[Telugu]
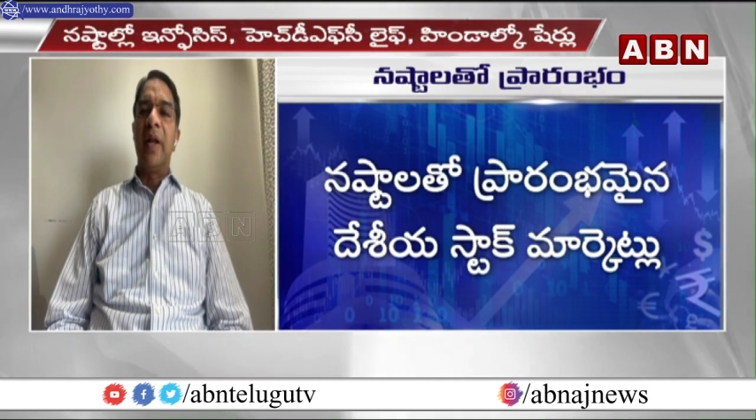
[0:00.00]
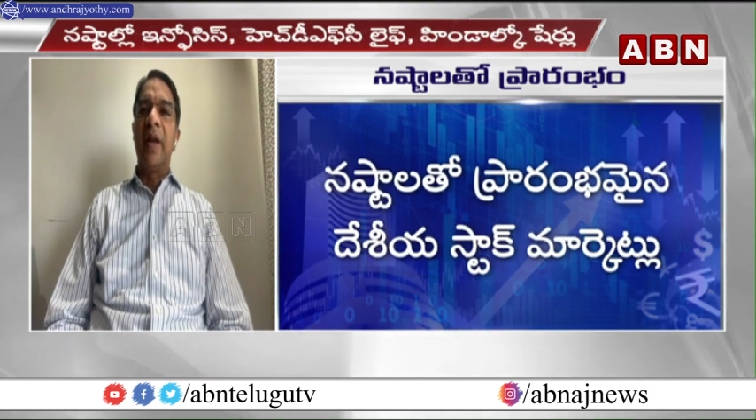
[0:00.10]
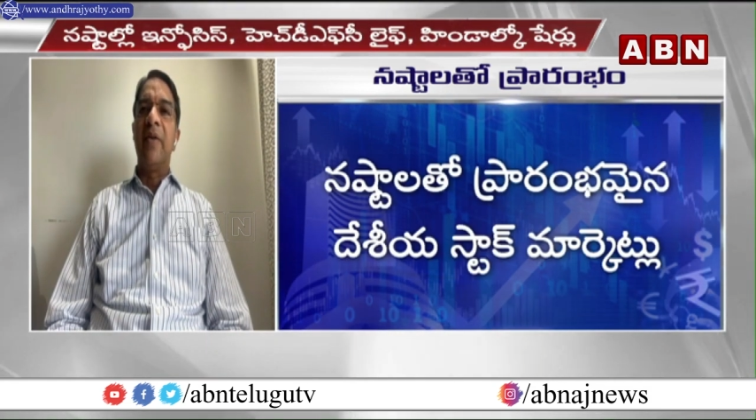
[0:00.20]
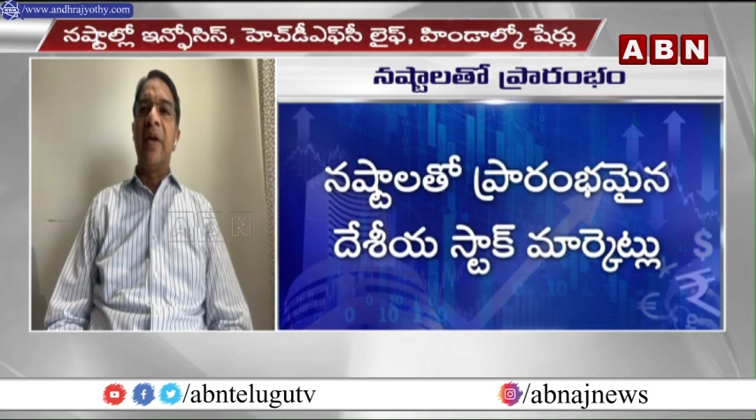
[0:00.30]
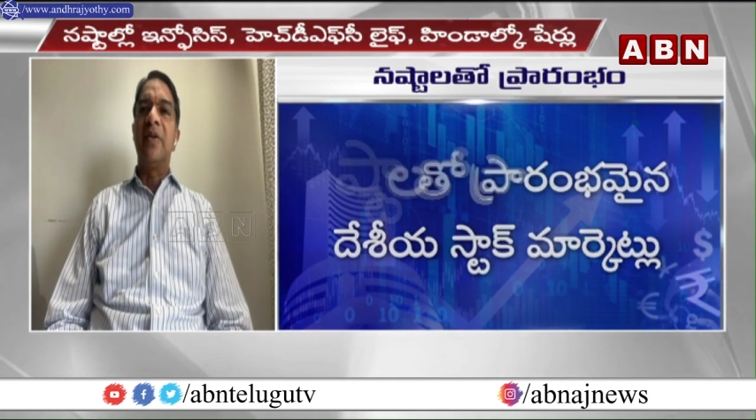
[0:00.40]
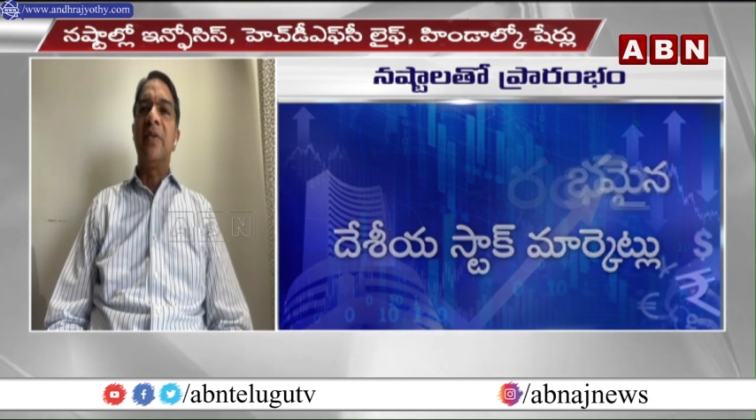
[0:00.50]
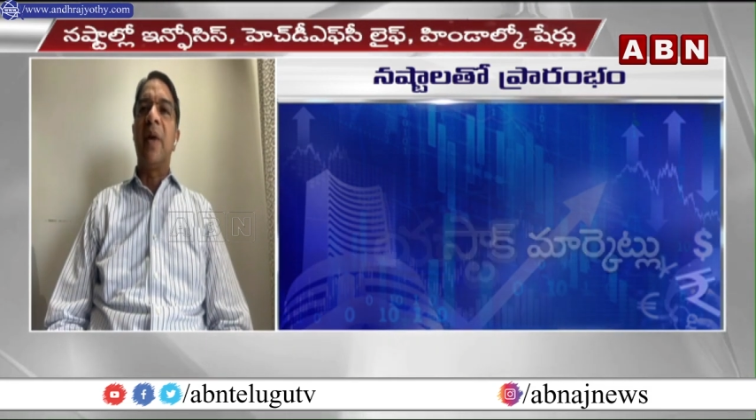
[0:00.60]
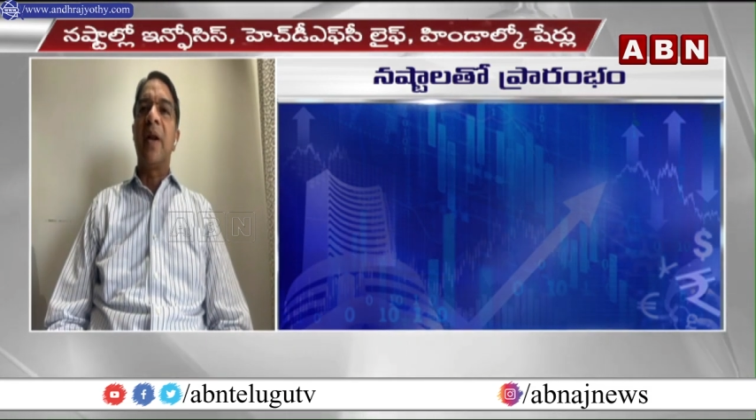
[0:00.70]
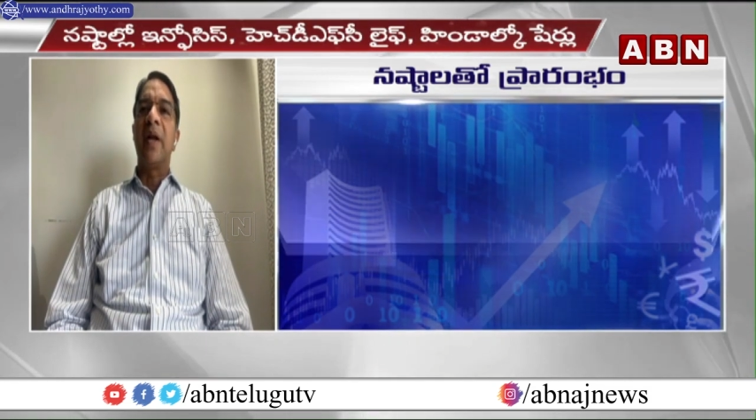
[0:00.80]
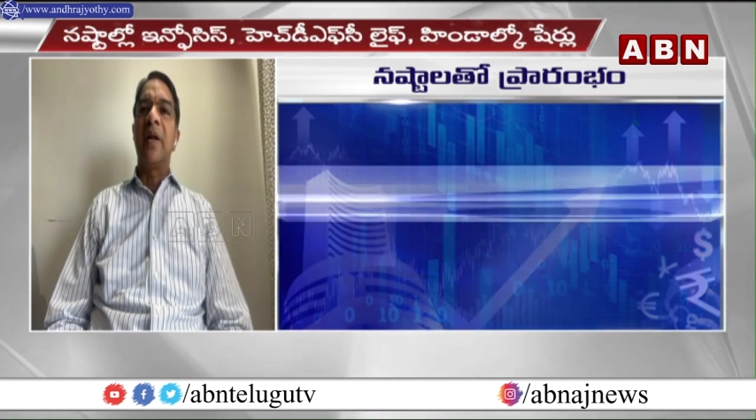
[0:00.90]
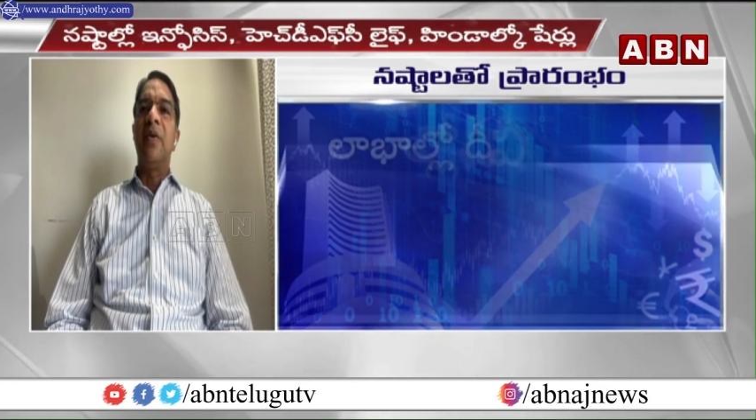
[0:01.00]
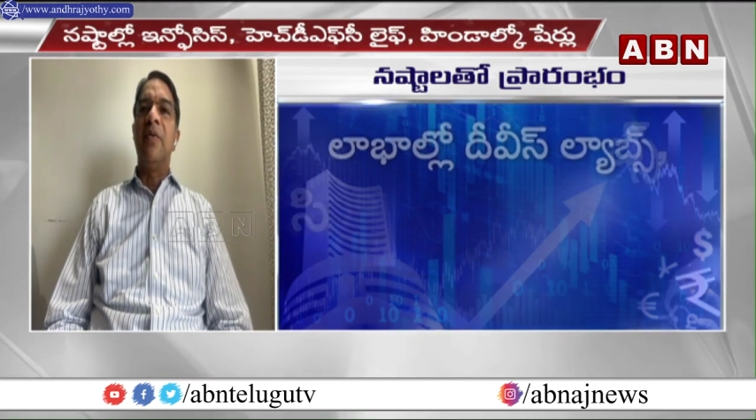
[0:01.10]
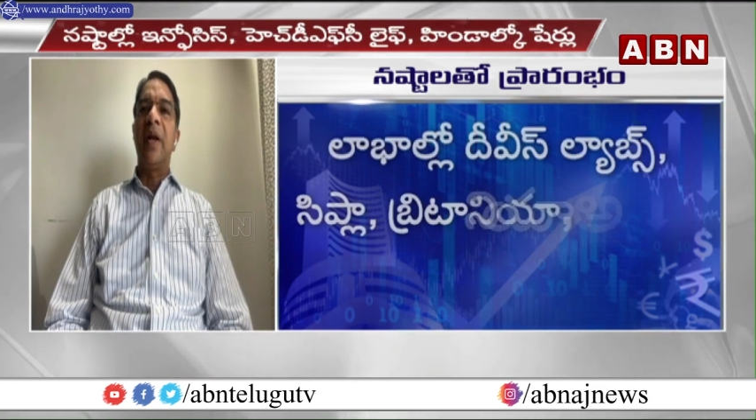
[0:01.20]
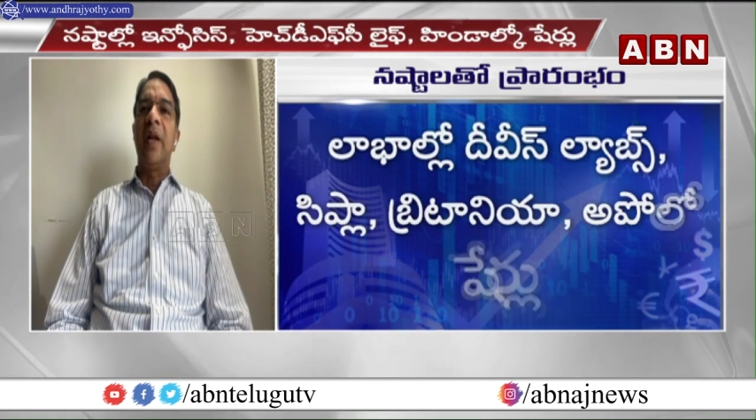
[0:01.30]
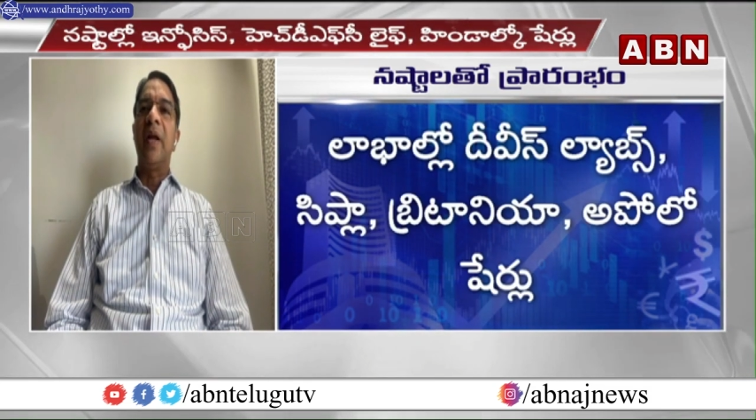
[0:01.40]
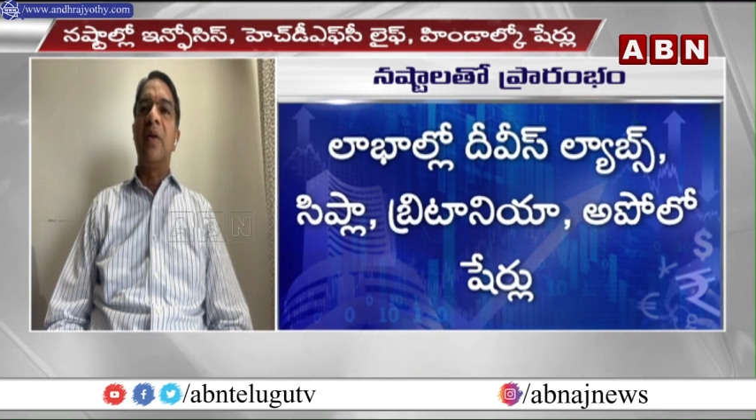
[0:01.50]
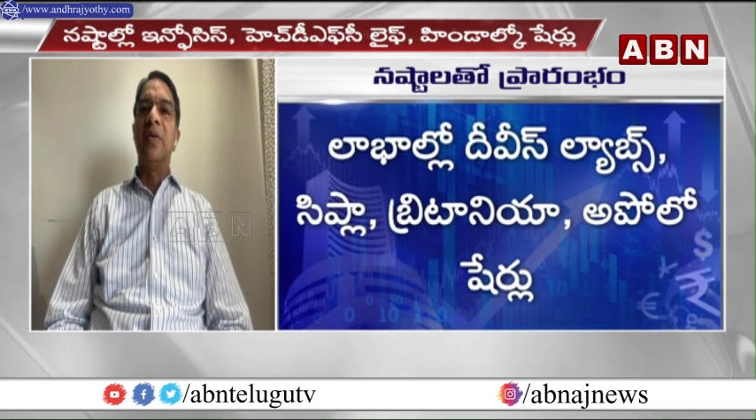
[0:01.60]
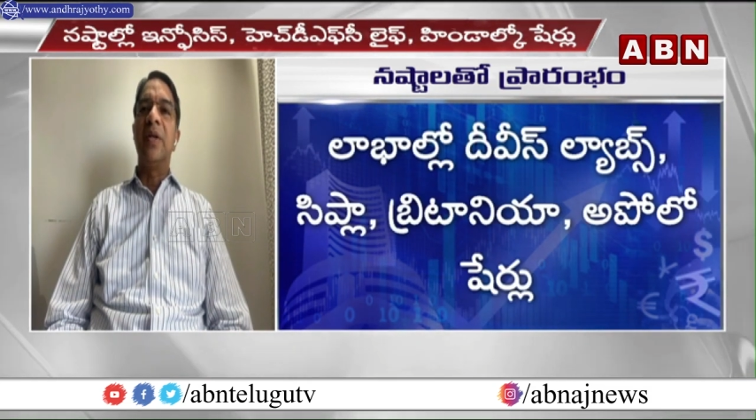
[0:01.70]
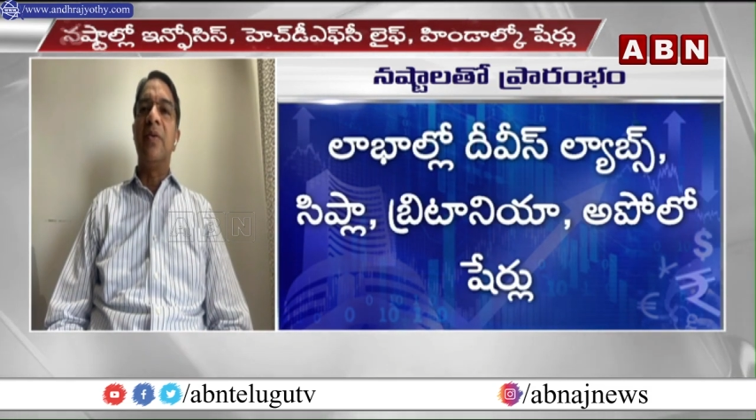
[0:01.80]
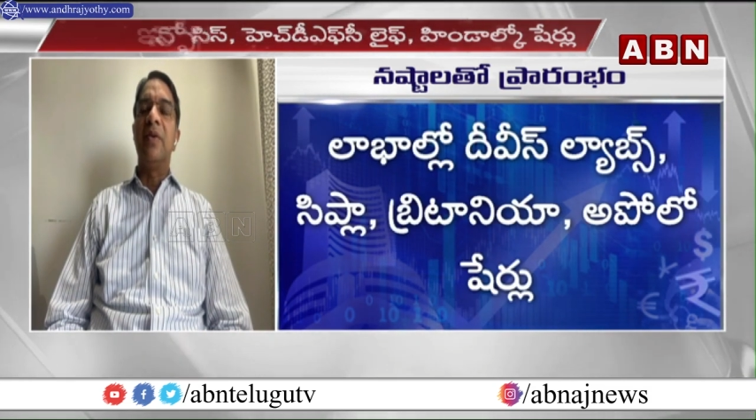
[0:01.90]
డెరివేటివ్స్ మార్కెట్లో వీక్లీ
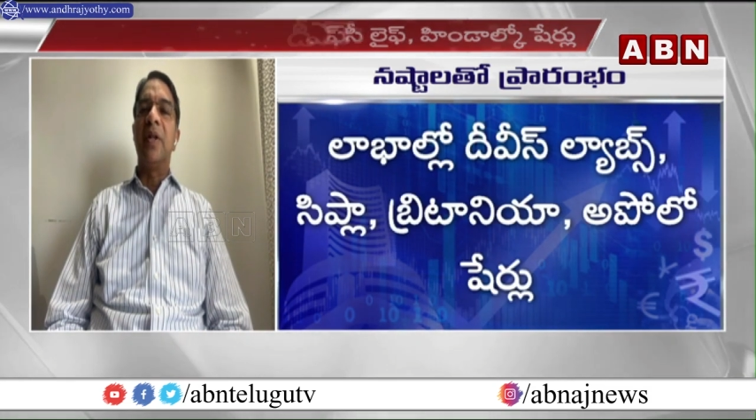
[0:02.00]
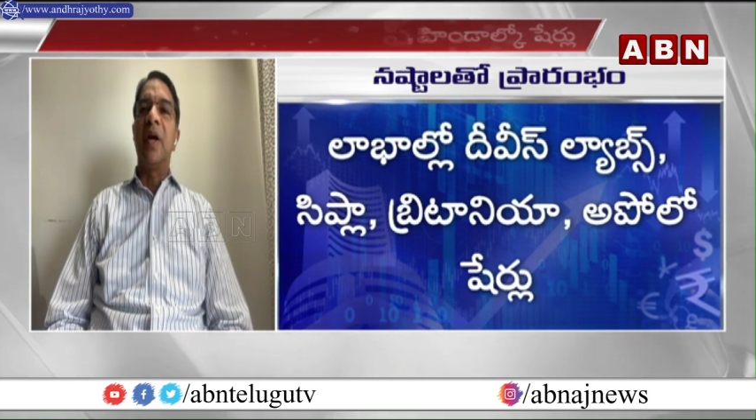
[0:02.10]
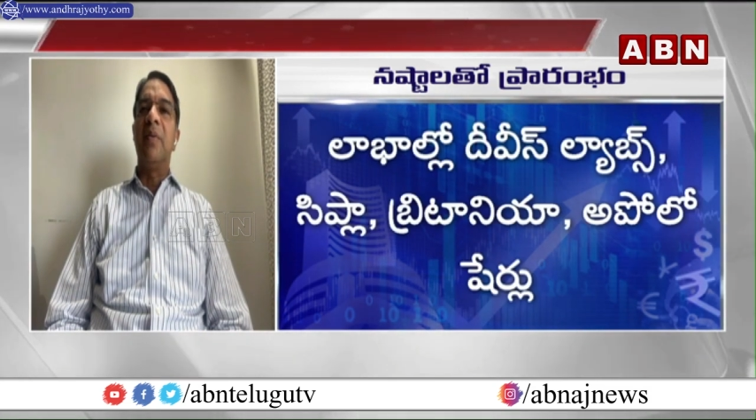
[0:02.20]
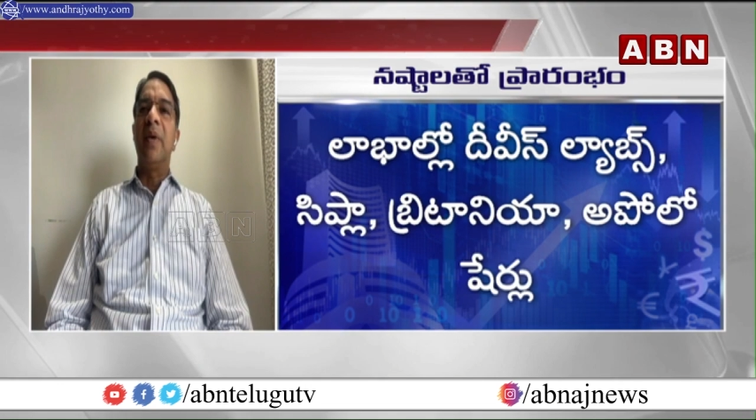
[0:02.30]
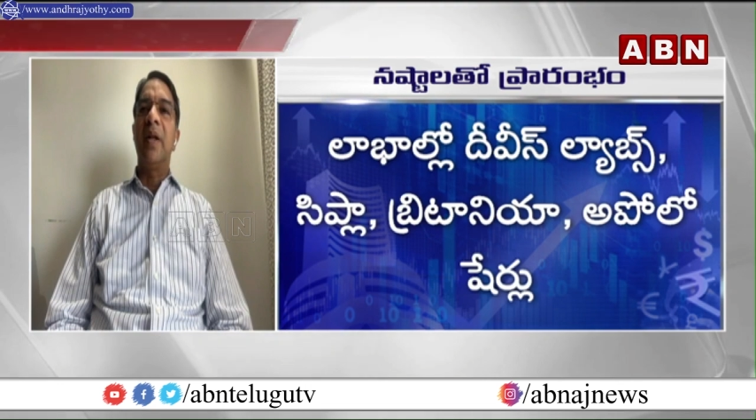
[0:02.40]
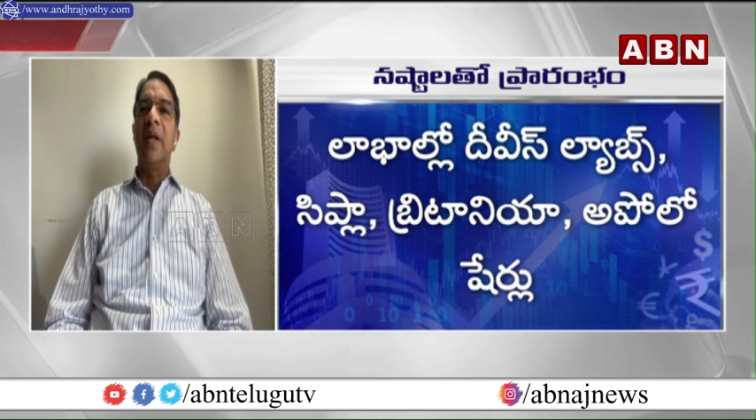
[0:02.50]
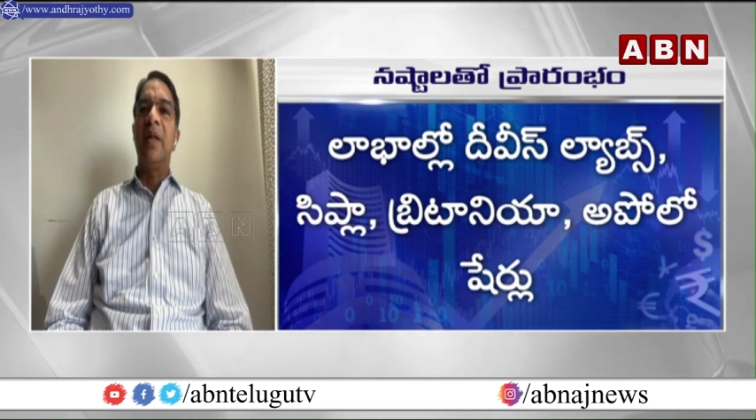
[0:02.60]
క్లోజింగ్ ఉంటుంది కాబట్టి